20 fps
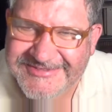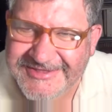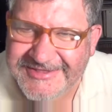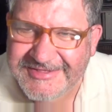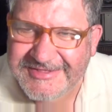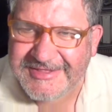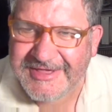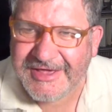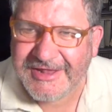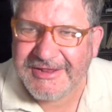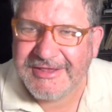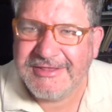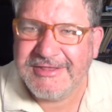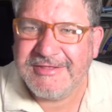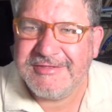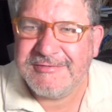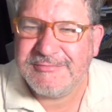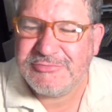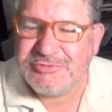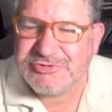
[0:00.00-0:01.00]
decía alguien
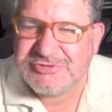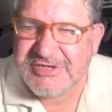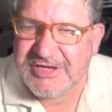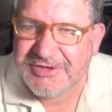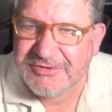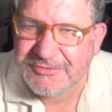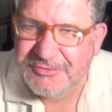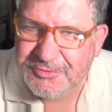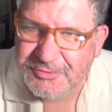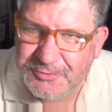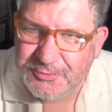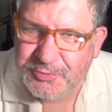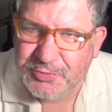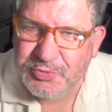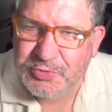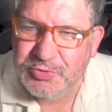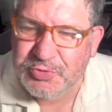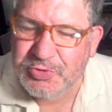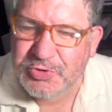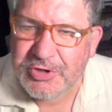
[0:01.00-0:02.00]
hace muchos años, ¿no? El
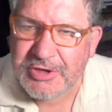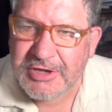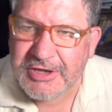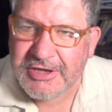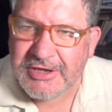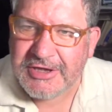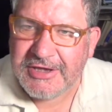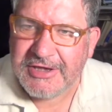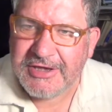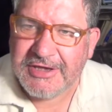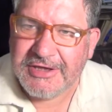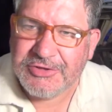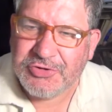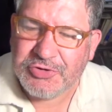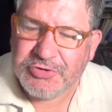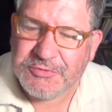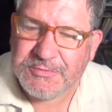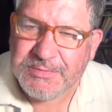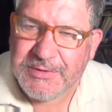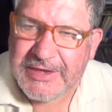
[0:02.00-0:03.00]
mundo eh,
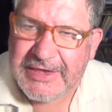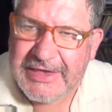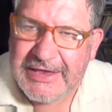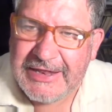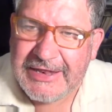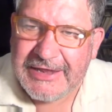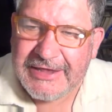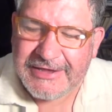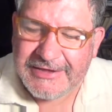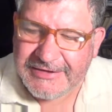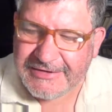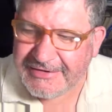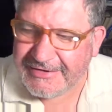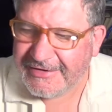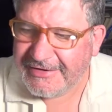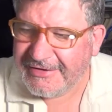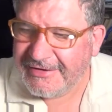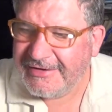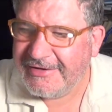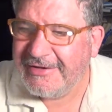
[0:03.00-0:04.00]
nos vigila
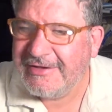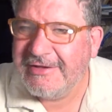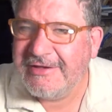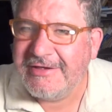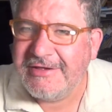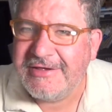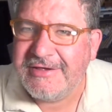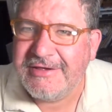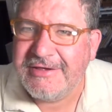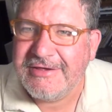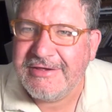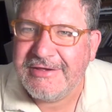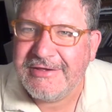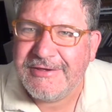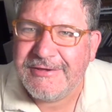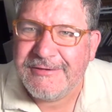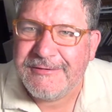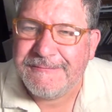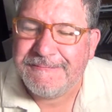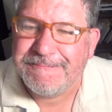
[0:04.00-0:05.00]

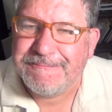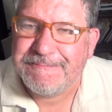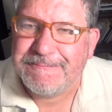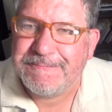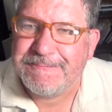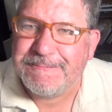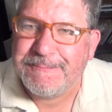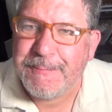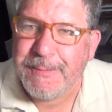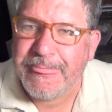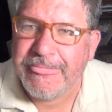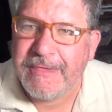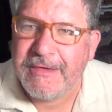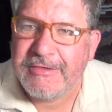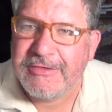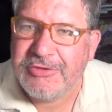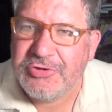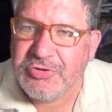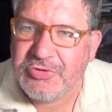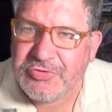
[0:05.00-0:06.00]
y
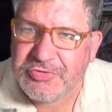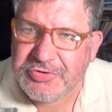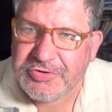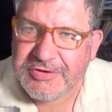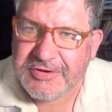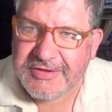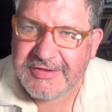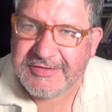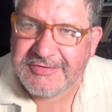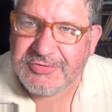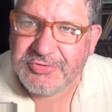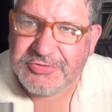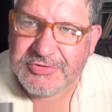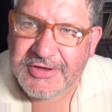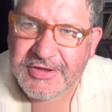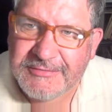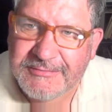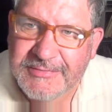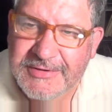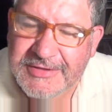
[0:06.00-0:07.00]
Dios es
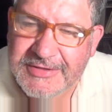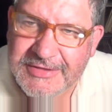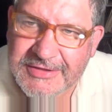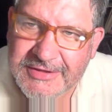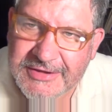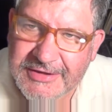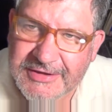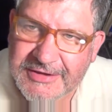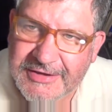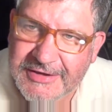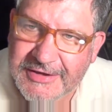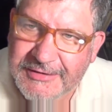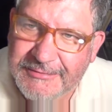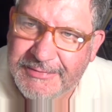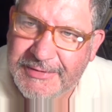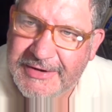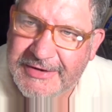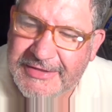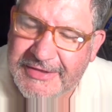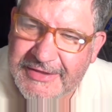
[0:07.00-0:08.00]
totalmente eh,
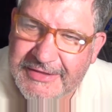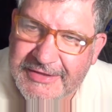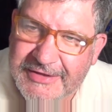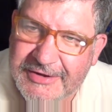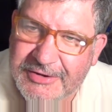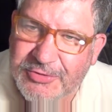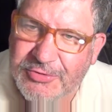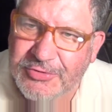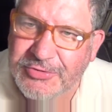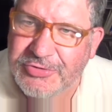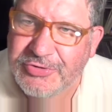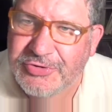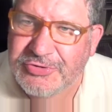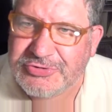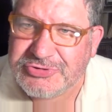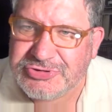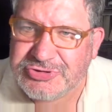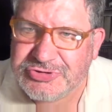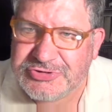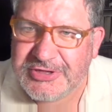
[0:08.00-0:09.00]
verdadero,
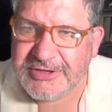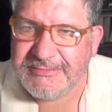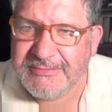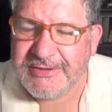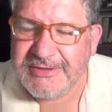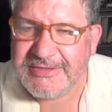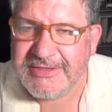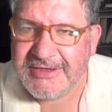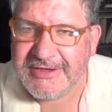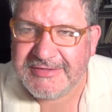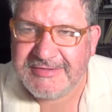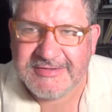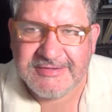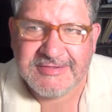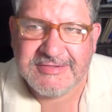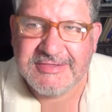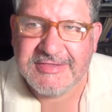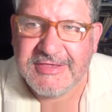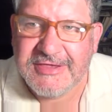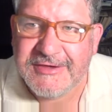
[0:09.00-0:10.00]
Dios totalmente
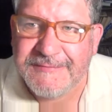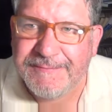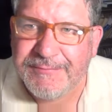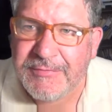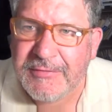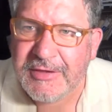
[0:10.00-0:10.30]
existe